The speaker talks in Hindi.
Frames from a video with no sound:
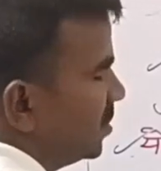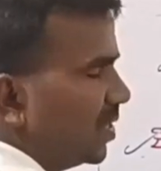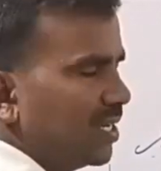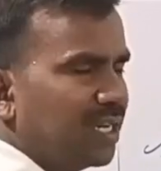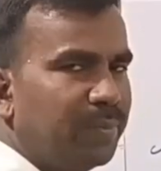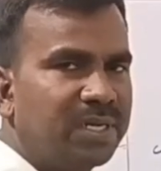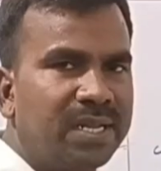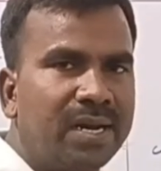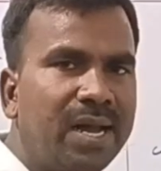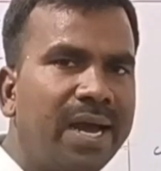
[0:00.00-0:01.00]

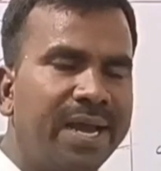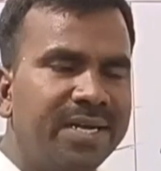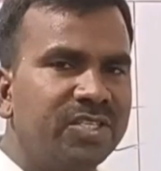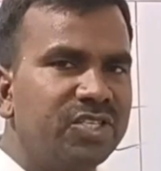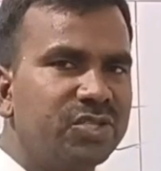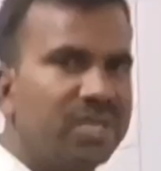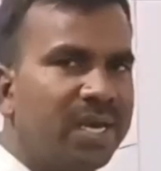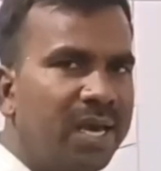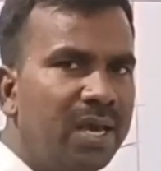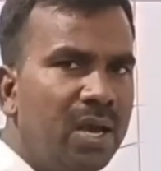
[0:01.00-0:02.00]
सेंटीमीटर हाइट
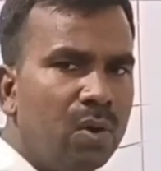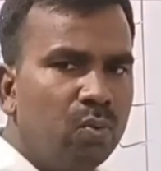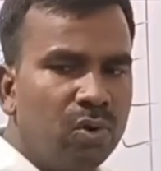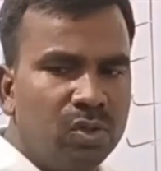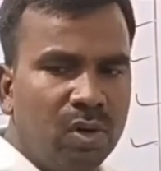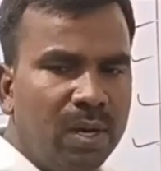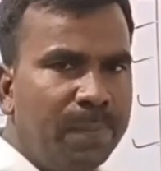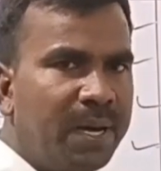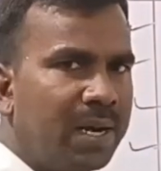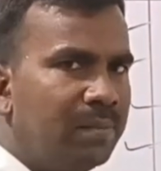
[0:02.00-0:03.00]
जिसकी है वो जो है
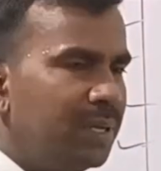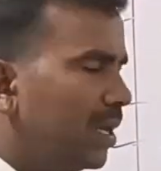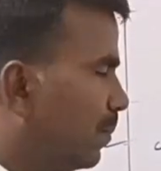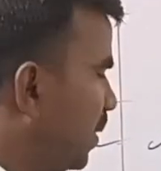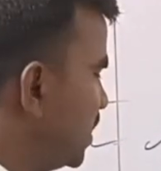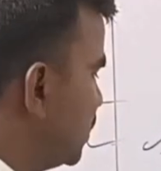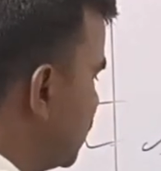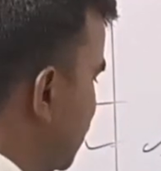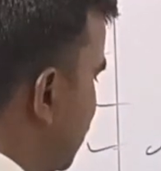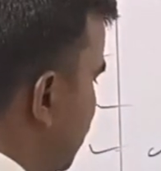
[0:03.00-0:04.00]
फार्म भर
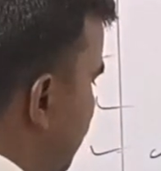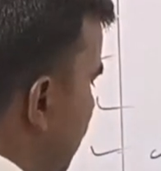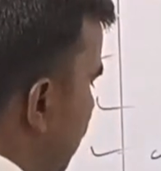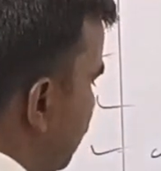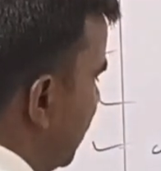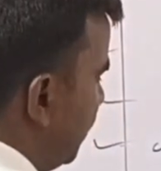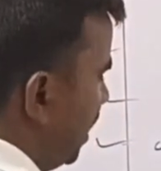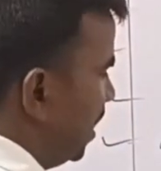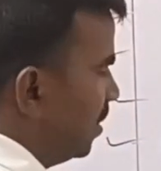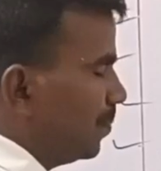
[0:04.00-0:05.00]
सकता है
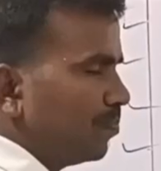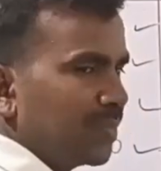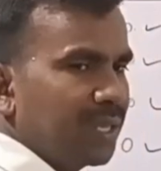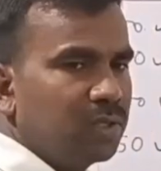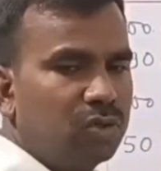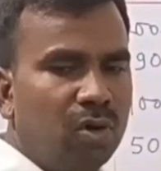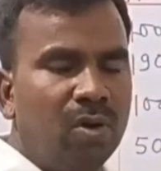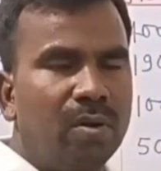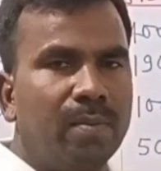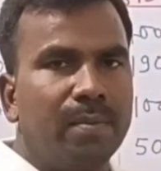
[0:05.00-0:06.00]
फीमेल जो